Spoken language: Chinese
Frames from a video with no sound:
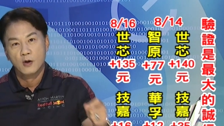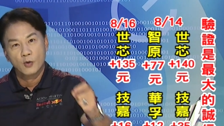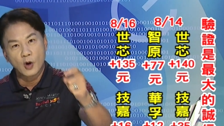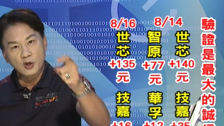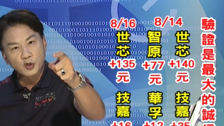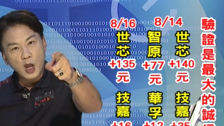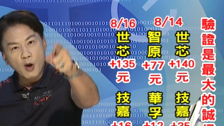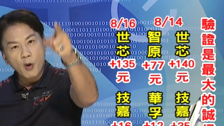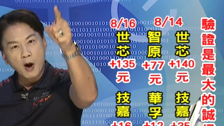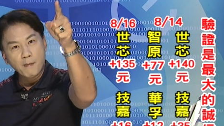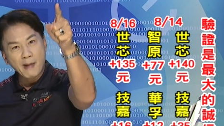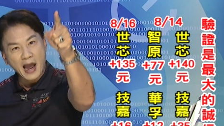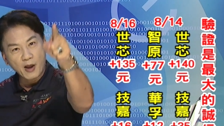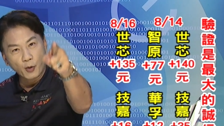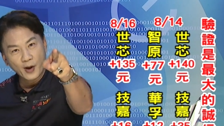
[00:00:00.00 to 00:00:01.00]
我说我
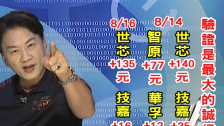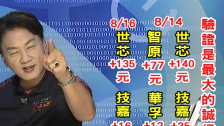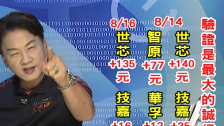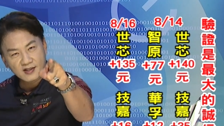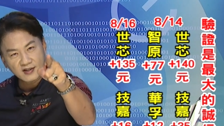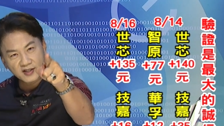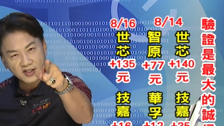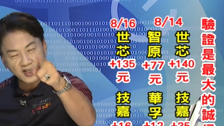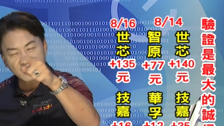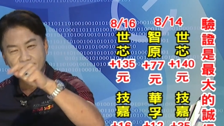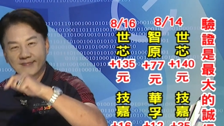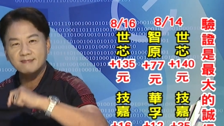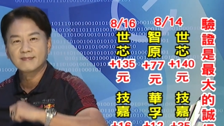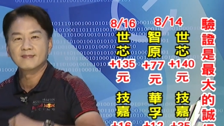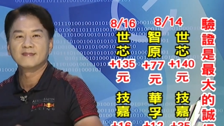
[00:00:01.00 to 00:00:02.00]
买回四
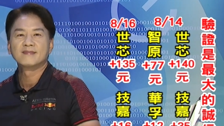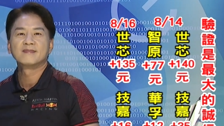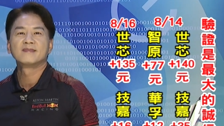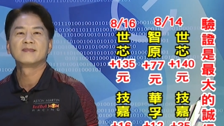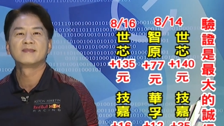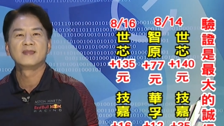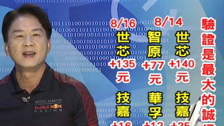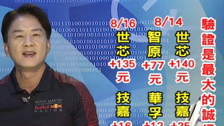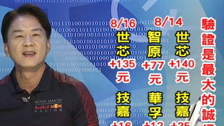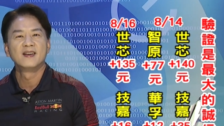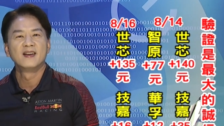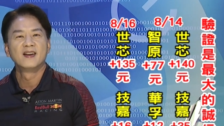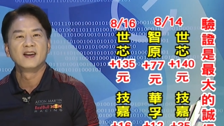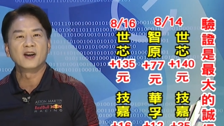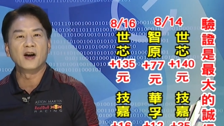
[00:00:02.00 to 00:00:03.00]
星，
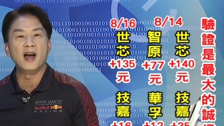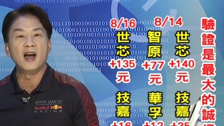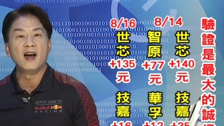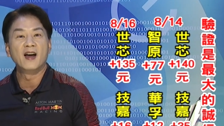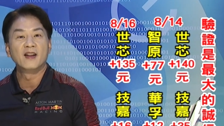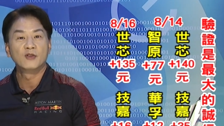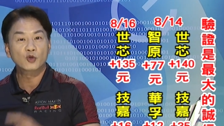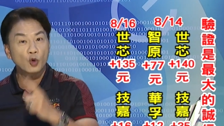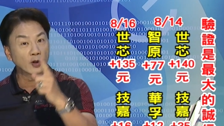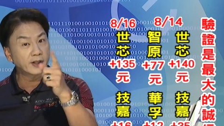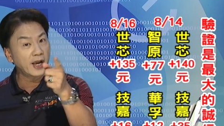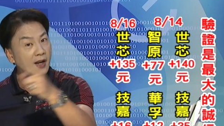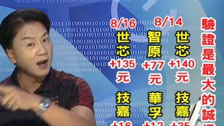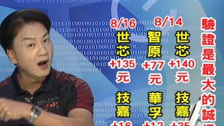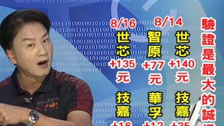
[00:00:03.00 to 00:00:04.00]
各位，昨
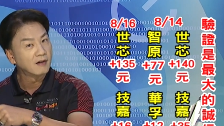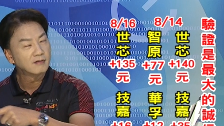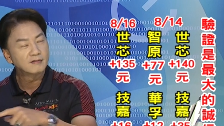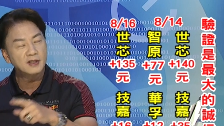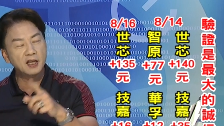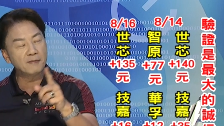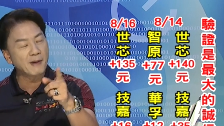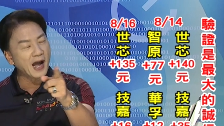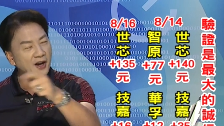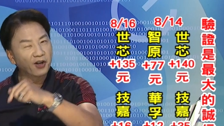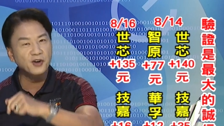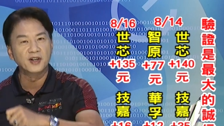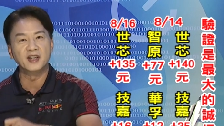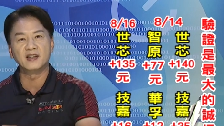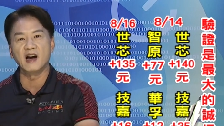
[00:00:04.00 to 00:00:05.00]
天呢，一八
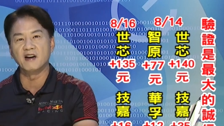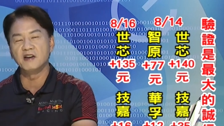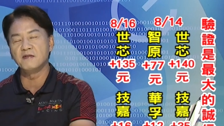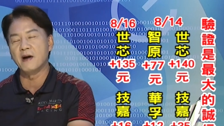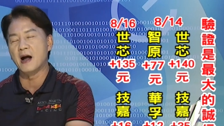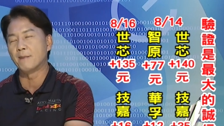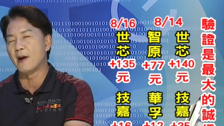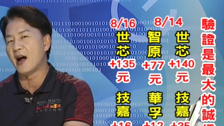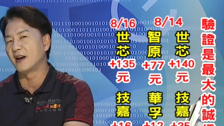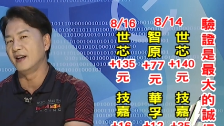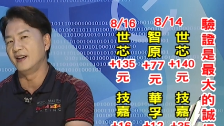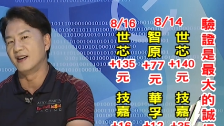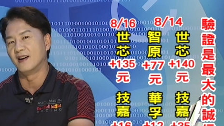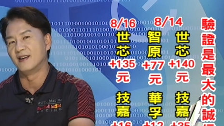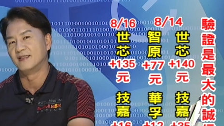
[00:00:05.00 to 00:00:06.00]
六零到一八八
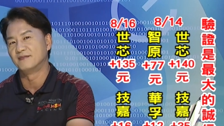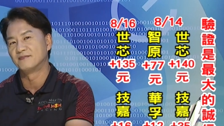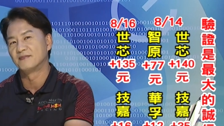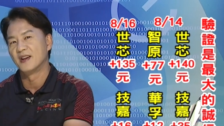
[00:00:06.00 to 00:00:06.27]
零呢，